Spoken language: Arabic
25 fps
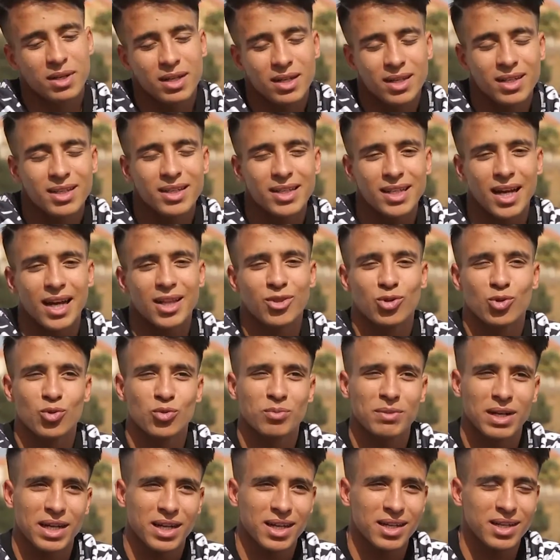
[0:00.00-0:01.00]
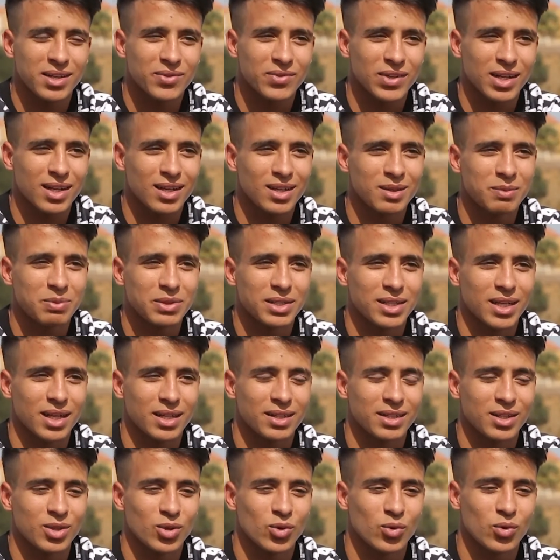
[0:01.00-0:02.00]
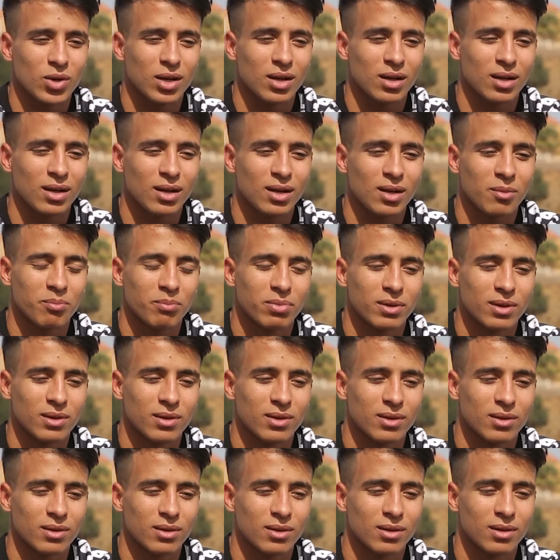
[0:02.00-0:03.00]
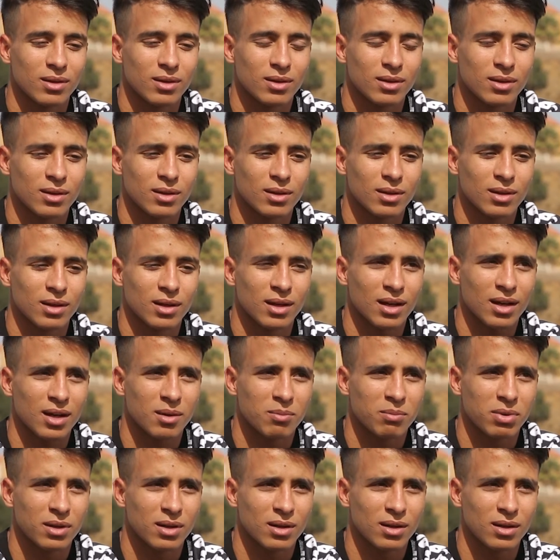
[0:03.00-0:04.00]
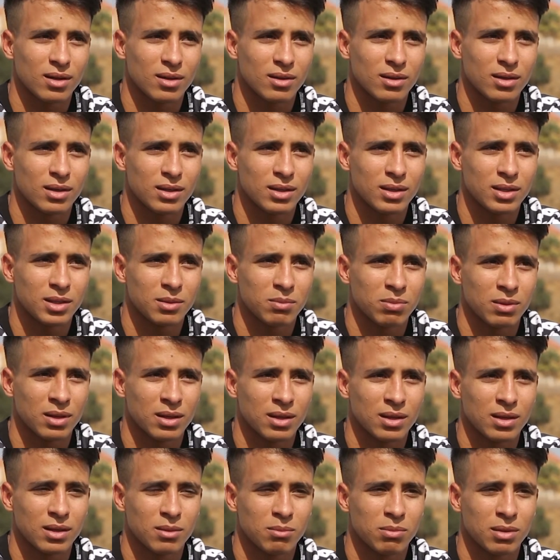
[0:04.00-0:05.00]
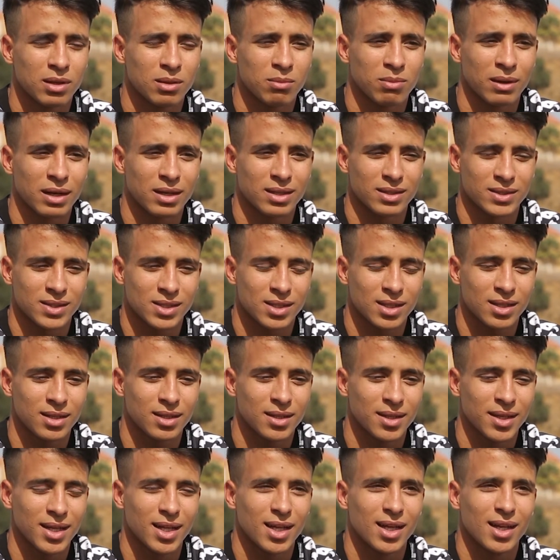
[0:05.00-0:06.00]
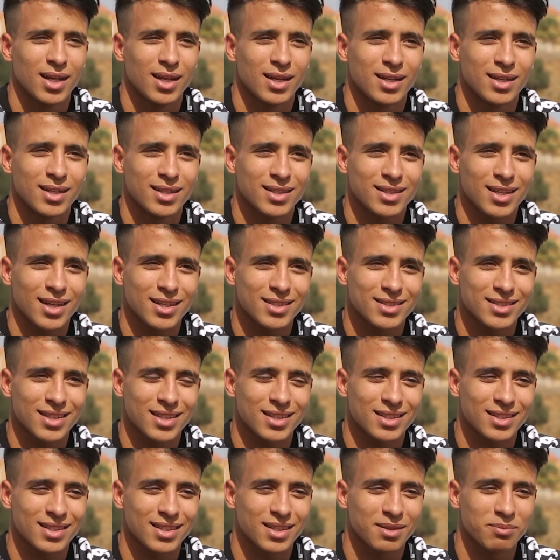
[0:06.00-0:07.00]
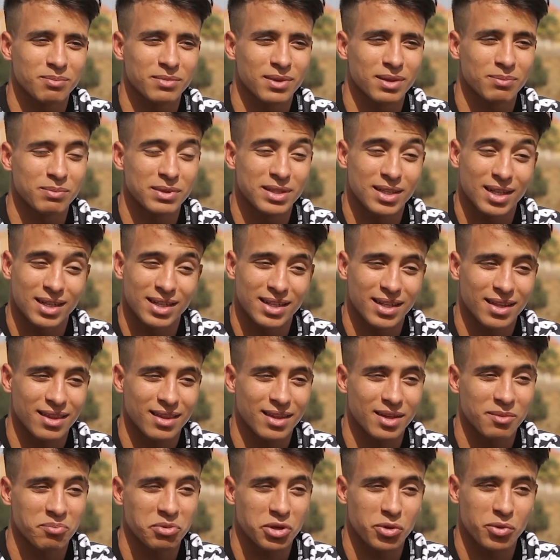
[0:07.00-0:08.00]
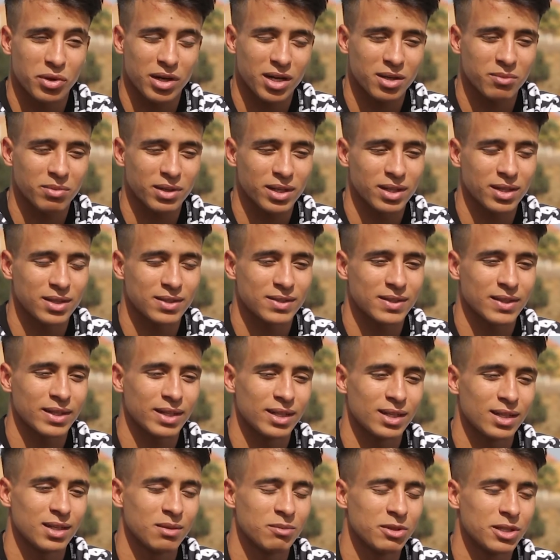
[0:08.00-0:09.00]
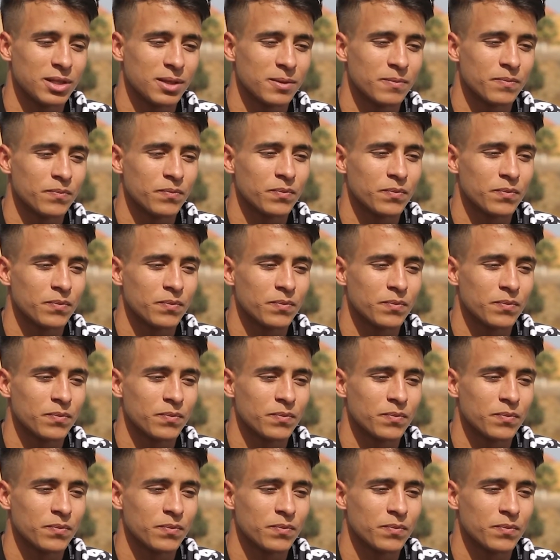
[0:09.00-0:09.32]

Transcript: اللي عنده مكانه في قلبي يعني هو اللقب اللقب اللي بالبرازيل اللي تحصلت ميداليه ذهبيه ورقم قياسي عالمي